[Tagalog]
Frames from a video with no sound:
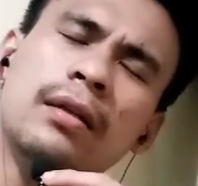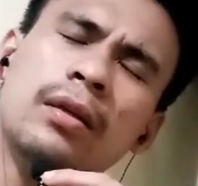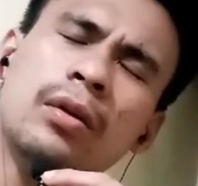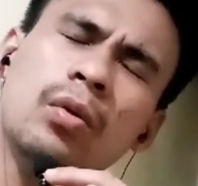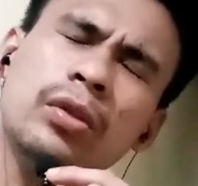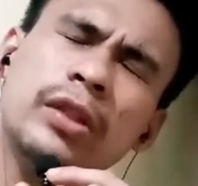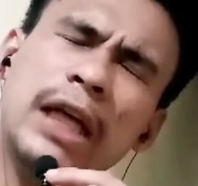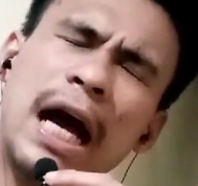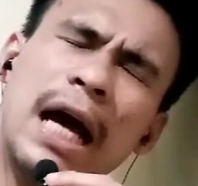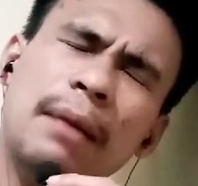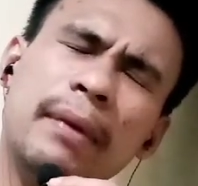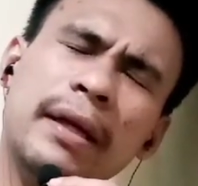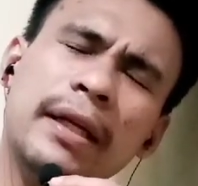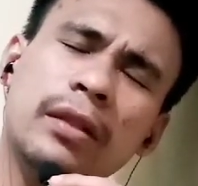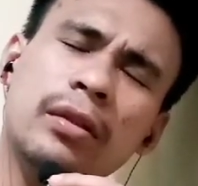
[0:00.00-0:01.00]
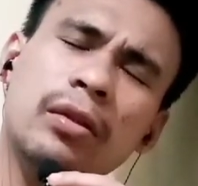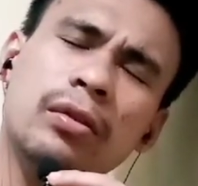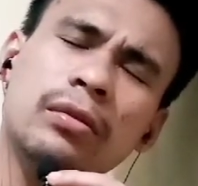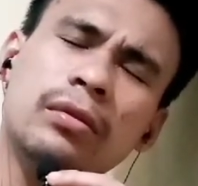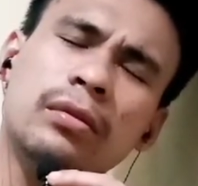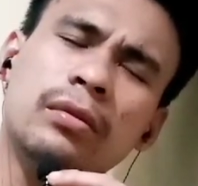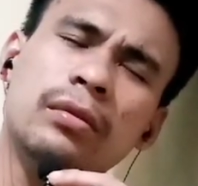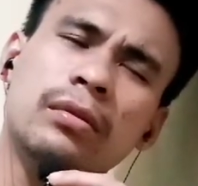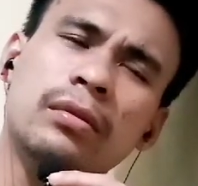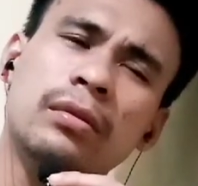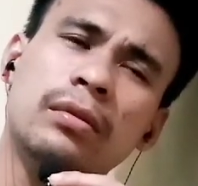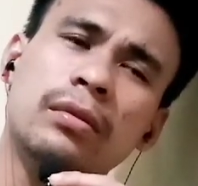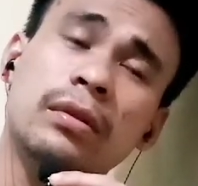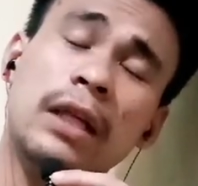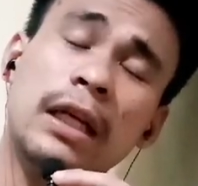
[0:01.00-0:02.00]
kung saan man itong
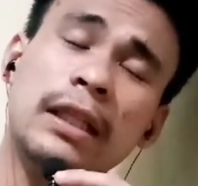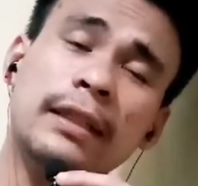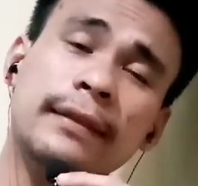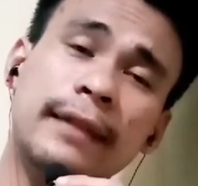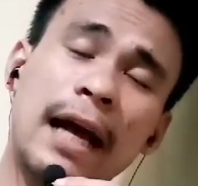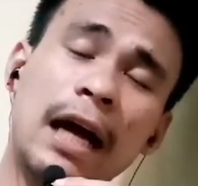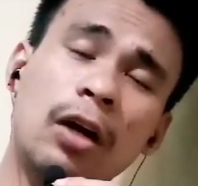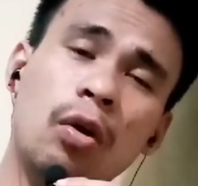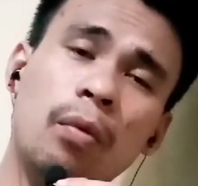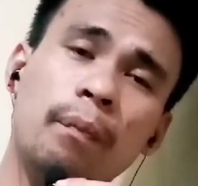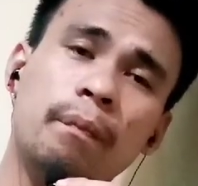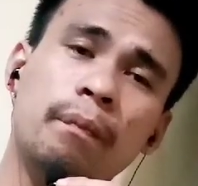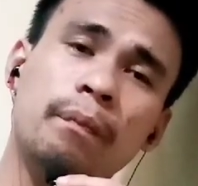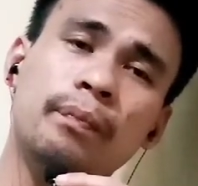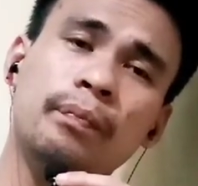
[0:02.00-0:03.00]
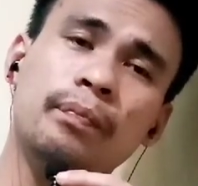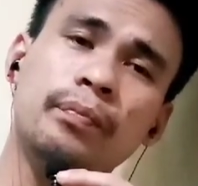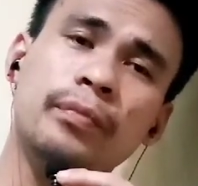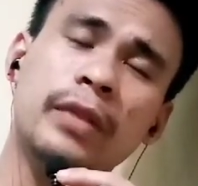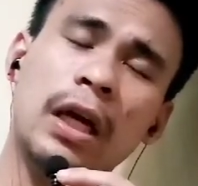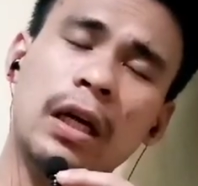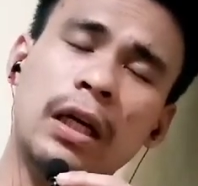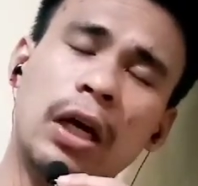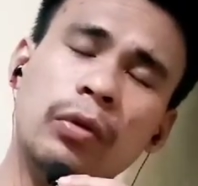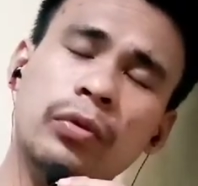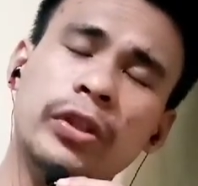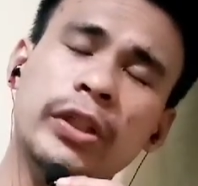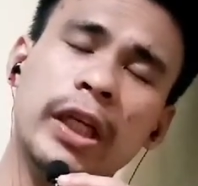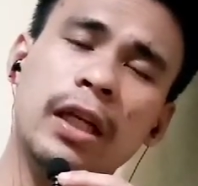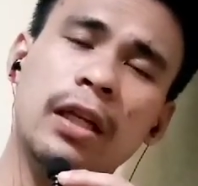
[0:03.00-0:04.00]
nasa sakop na
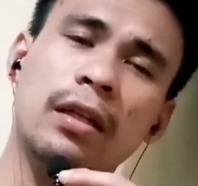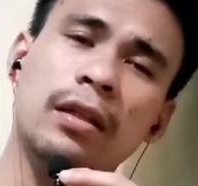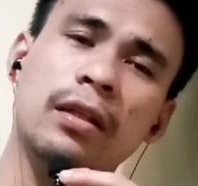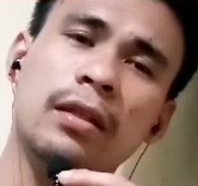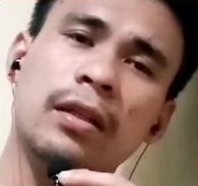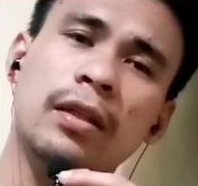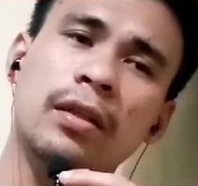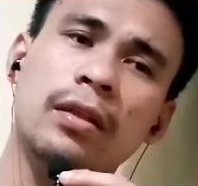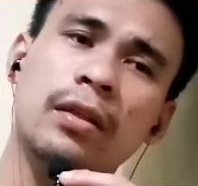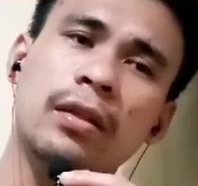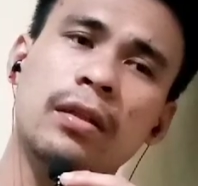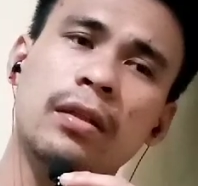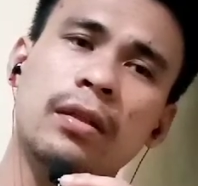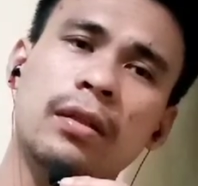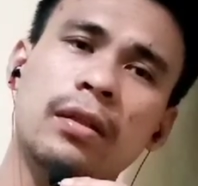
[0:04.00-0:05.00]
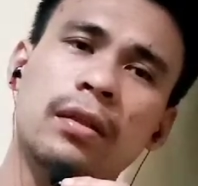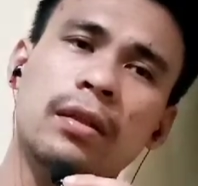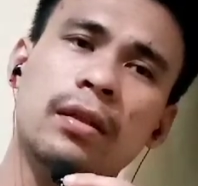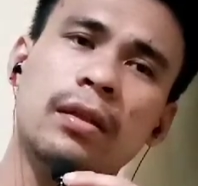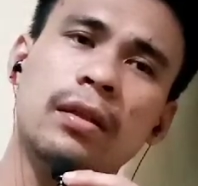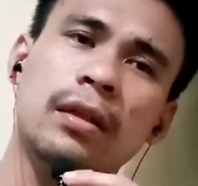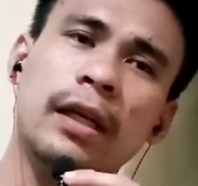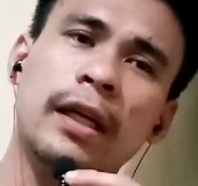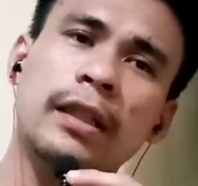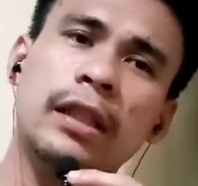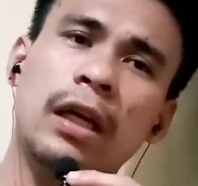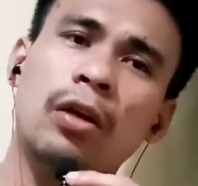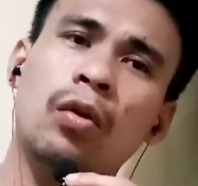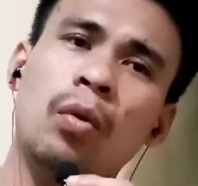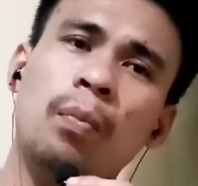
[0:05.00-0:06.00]
council ay
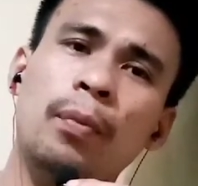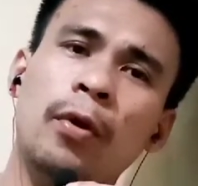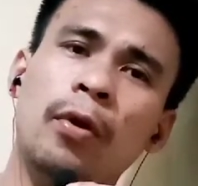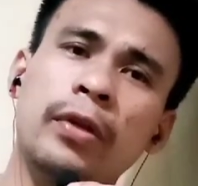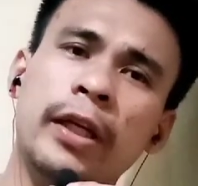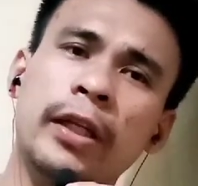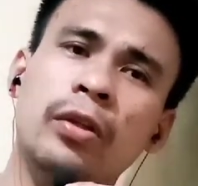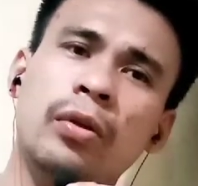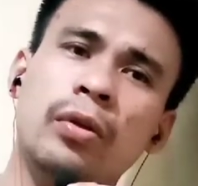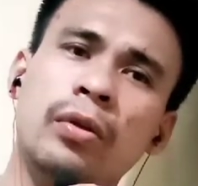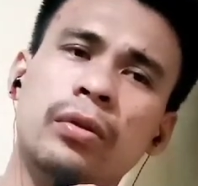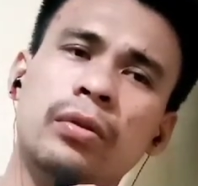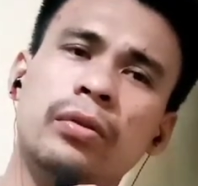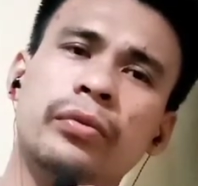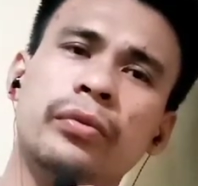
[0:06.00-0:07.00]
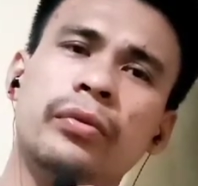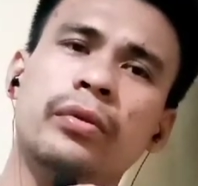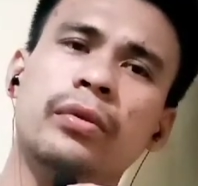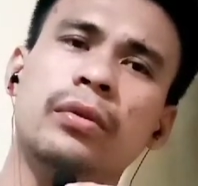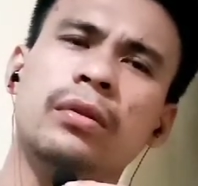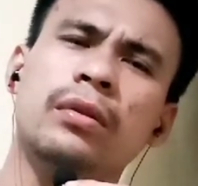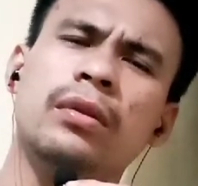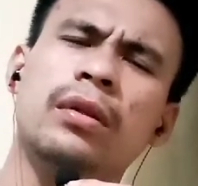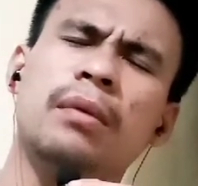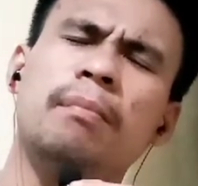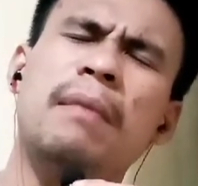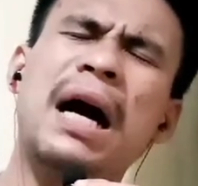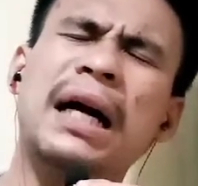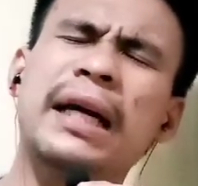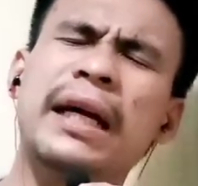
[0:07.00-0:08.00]
isang uplok nito,
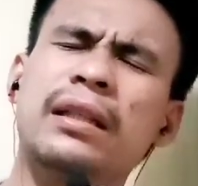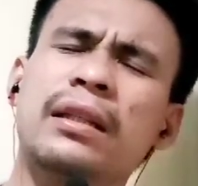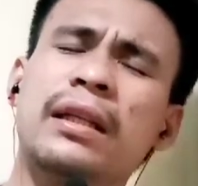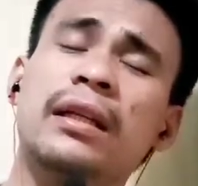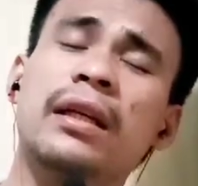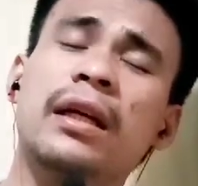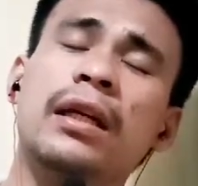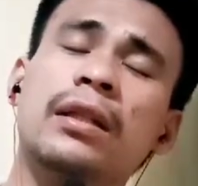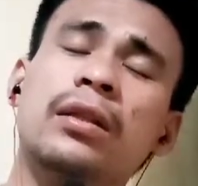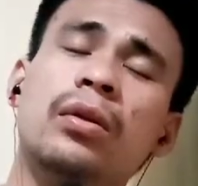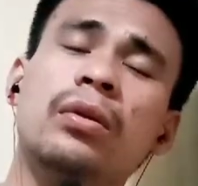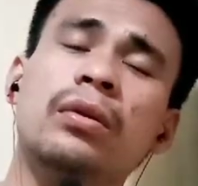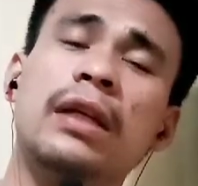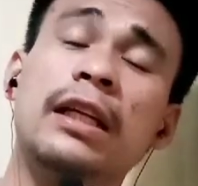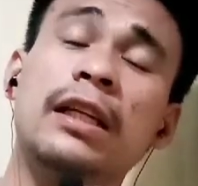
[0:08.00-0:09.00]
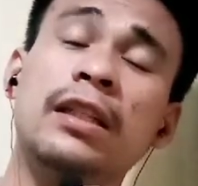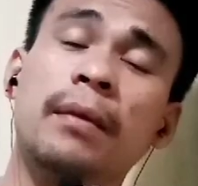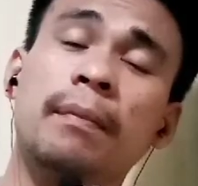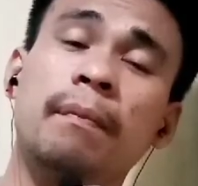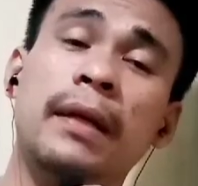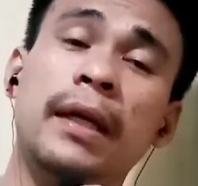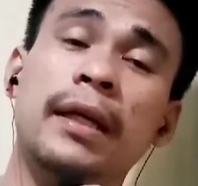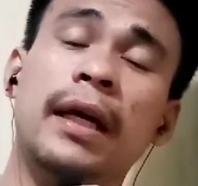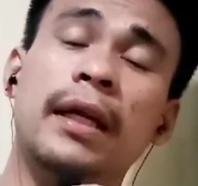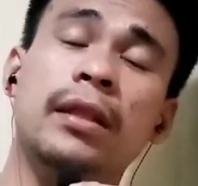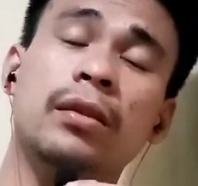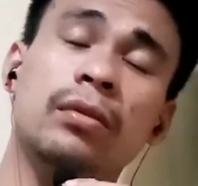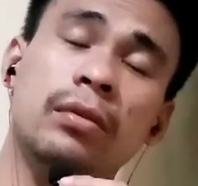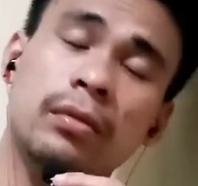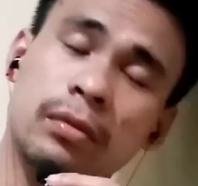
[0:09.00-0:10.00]
bakit hindi ito na disiplina nyo?